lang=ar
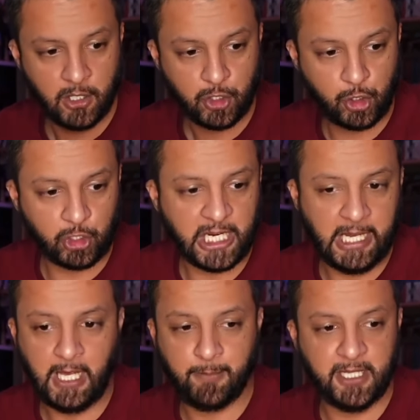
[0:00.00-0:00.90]
زوج
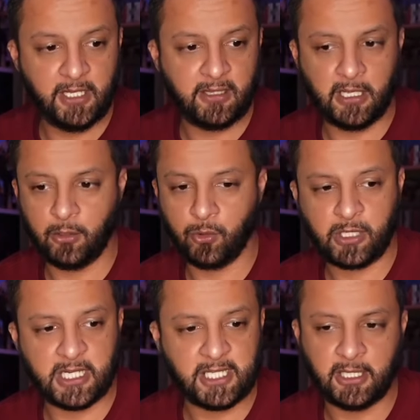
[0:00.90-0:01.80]
العاب نينتندو
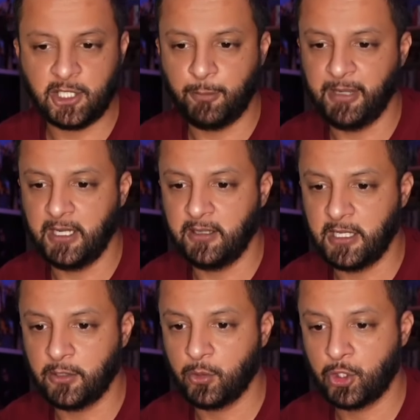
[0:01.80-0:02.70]
كاسيتا سوبر
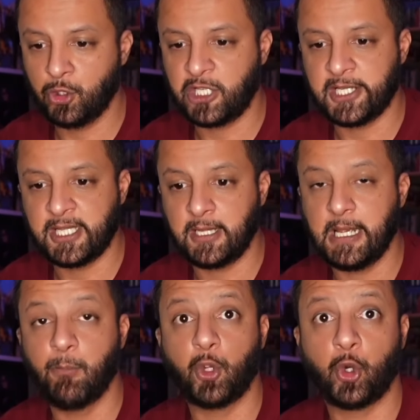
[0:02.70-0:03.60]
نينتندو زوج كاسيتات
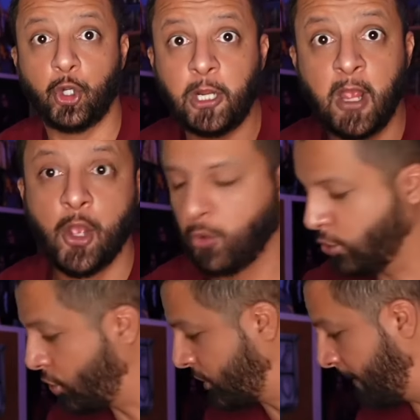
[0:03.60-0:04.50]
جيم بوي كولور
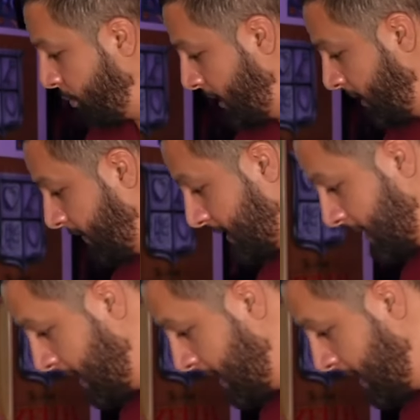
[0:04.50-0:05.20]
وزوج جيم بوي ادفانس